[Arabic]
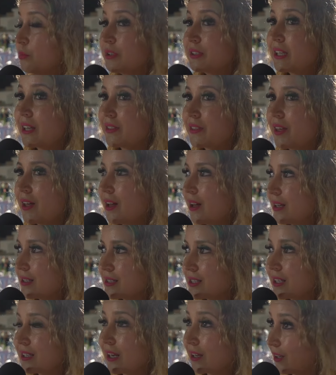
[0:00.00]
مرتضى
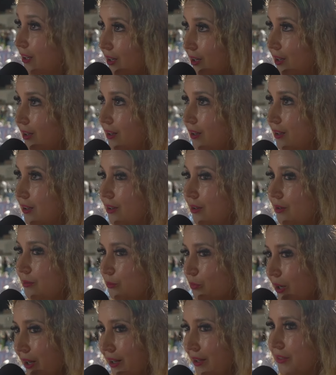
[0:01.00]
انسان هكا
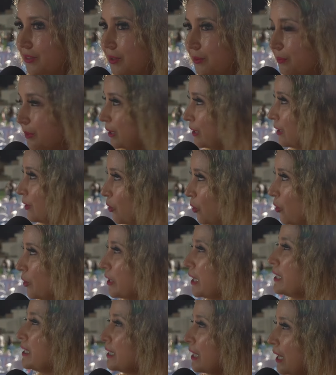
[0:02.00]
مهذب اليغون
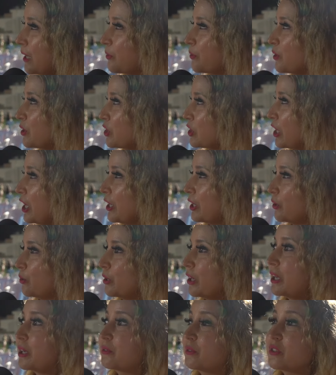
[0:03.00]
يعني يعرف كيش يحكي
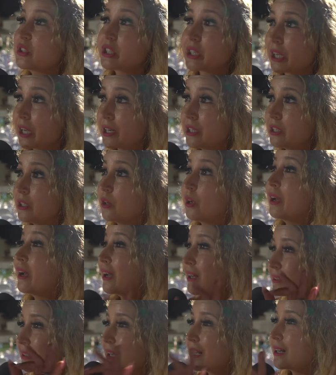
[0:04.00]
ويعرف كيش يغني
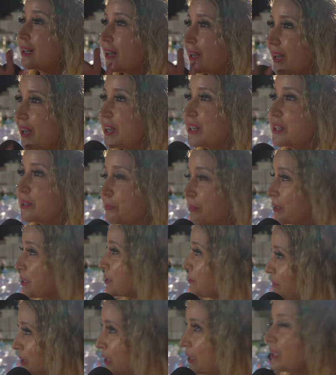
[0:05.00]
اختار الاغاني
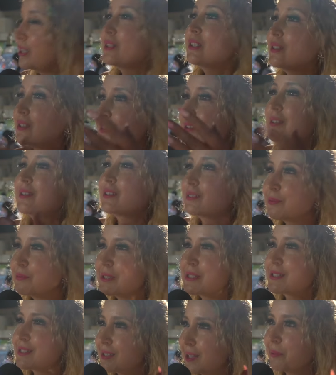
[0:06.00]
البرسمي اللي
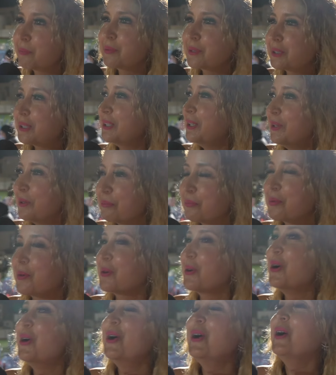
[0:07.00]
تمس العباد اللي يحبوا
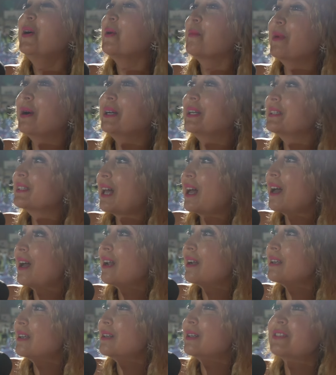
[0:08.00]

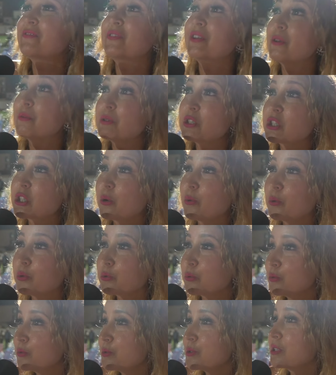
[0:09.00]
معناتها اللي فيهم الجو
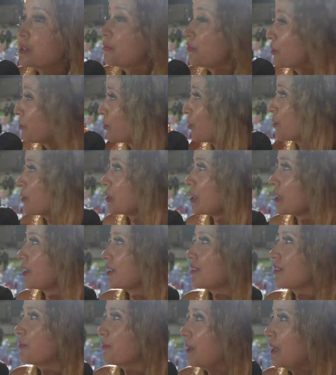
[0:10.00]
التونسي فيهم كل
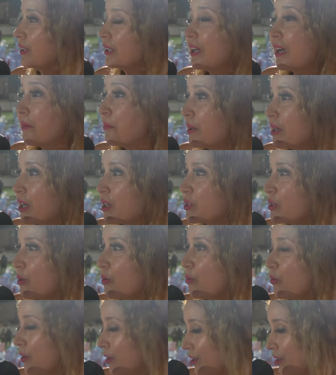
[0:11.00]
شيء ما حلاه عملنا جو
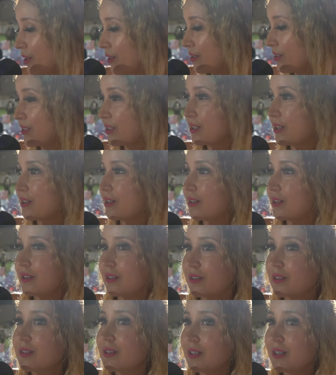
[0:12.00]
ولا ديجا